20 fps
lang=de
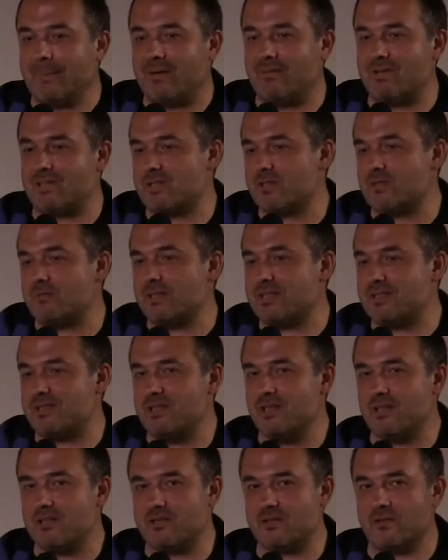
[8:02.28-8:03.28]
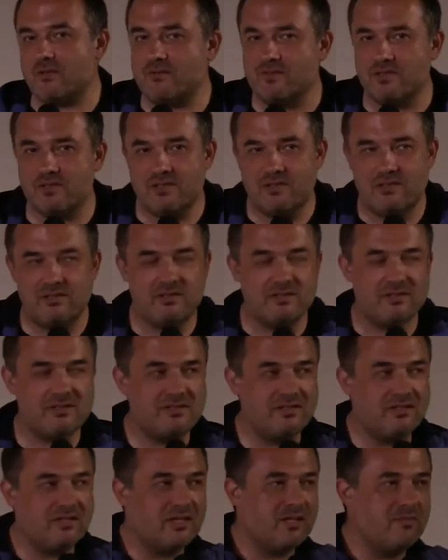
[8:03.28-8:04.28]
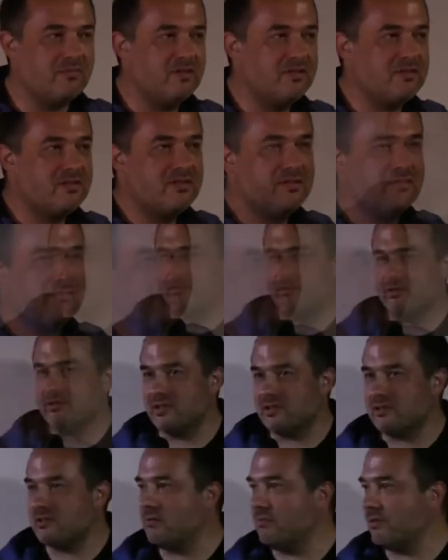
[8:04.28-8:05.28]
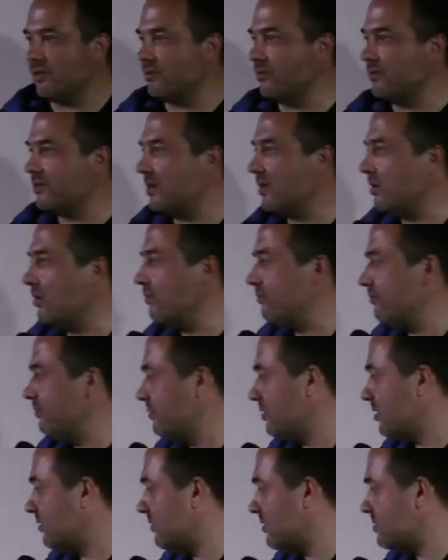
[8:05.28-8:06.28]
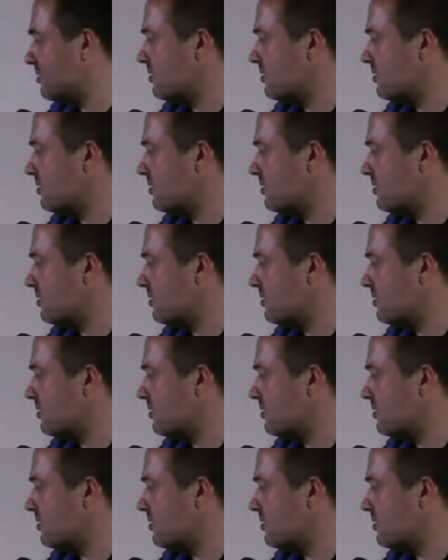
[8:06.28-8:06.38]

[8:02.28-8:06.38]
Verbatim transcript: Was also passiert, ist offensichtlich, dass die Geheimdienste diesen Prozess komplett unterlaufen und einfach